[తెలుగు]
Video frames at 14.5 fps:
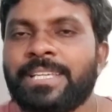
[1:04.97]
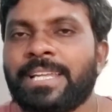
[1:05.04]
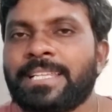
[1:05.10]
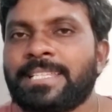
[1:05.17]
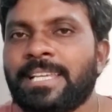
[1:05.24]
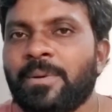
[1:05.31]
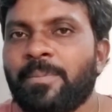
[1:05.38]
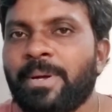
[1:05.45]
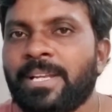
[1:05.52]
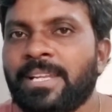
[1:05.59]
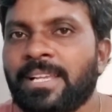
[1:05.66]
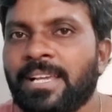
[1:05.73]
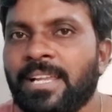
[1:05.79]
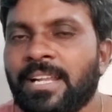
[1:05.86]
జనసేన
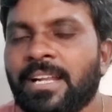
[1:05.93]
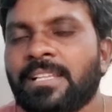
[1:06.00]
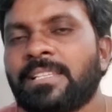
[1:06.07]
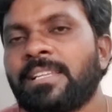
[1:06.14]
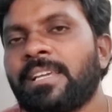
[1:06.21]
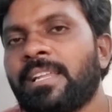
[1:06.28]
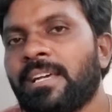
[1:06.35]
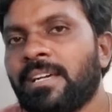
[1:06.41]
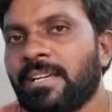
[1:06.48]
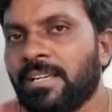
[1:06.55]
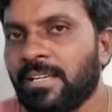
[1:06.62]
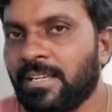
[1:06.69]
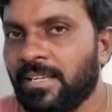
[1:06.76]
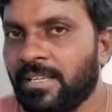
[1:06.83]
పార్టీ కార్యకర్తలైనా
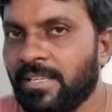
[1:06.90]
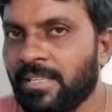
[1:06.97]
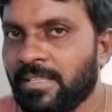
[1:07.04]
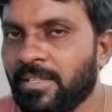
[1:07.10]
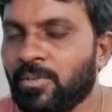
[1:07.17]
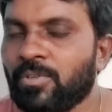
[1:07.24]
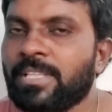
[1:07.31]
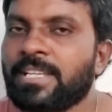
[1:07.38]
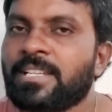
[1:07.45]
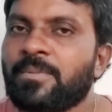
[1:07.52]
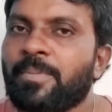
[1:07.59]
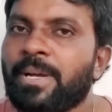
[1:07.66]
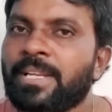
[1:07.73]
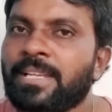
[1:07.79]

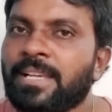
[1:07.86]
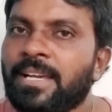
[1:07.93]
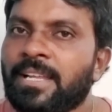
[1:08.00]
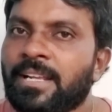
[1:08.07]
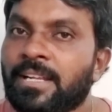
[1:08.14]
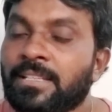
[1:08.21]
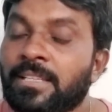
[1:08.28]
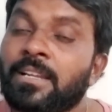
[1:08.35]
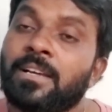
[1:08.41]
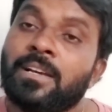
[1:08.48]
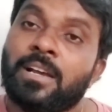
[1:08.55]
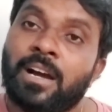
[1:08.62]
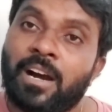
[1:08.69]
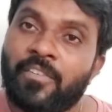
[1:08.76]
తెలుగుదేశం పార్టీ కార్యకర్తలు
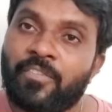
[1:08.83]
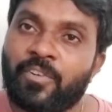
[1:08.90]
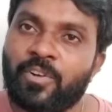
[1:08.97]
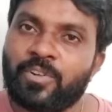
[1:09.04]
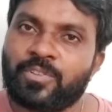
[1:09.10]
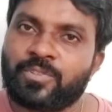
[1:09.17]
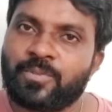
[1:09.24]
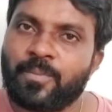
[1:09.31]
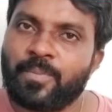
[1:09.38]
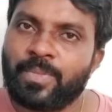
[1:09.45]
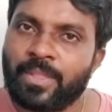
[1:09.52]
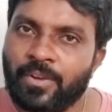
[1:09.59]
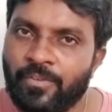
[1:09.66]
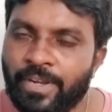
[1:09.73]
ఆఫ్ కోర్స్
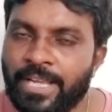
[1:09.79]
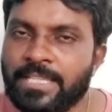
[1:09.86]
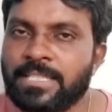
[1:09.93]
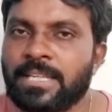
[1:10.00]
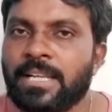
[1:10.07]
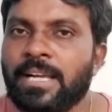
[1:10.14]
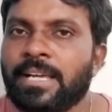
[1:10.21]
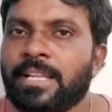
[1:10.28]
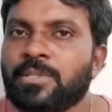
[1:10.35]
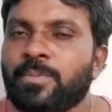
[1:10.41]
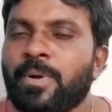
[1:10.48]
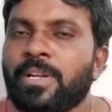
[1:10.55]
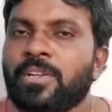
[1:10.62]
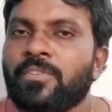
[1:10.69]
వైఎస్ఆర్ కాంగ్రెస్
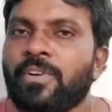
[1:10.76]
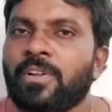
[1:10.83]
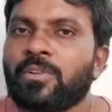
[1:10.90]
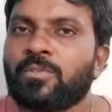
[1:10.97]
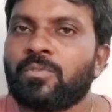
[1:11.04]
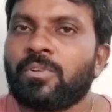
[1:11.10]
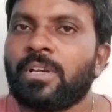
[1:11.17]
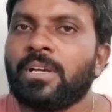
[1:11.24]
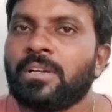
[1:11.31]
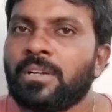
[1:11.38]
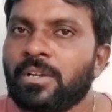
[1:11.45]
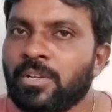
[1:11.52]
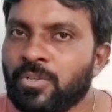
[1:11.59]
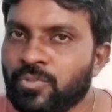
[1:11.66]
పార్టీ వాళ్ళు కూడా
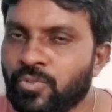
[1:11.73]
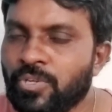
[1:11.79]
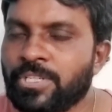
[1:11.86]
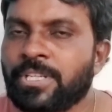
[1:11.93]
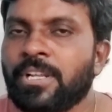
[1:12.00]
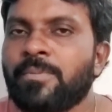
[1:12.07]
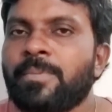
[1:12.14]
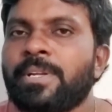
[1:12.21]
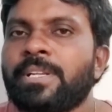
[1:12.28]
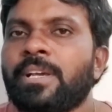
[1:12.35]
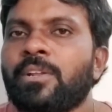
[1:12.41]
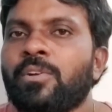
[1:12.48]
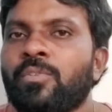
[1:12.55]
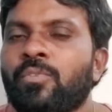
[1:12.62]
సోషల్
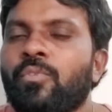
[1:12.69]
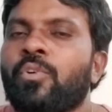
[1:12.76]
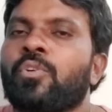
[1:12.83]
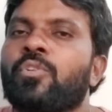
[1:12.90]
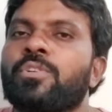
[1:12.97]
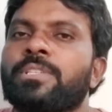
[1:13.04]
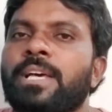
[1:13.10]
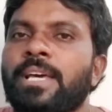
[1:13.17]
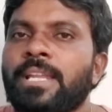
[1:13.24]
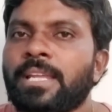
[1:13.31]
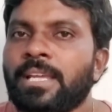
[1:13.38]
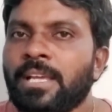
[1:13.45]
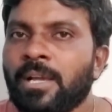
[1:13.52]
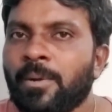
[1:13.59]
మీడియాలో
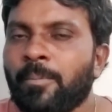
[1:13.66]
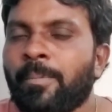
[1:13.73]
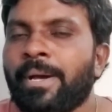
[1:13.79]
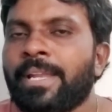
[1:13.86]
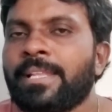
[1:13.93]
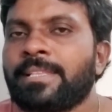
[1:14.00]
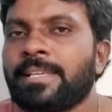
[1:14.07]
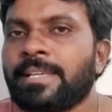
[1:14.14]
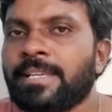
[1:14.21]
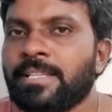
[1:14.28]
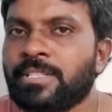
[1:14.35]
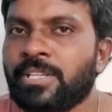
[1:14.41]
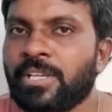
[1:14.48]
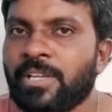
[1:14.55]
ఒక్కోసారి
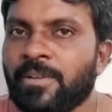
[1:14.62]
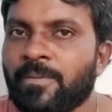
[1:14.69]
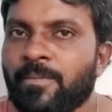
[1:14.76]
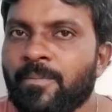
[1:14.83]
తెగించి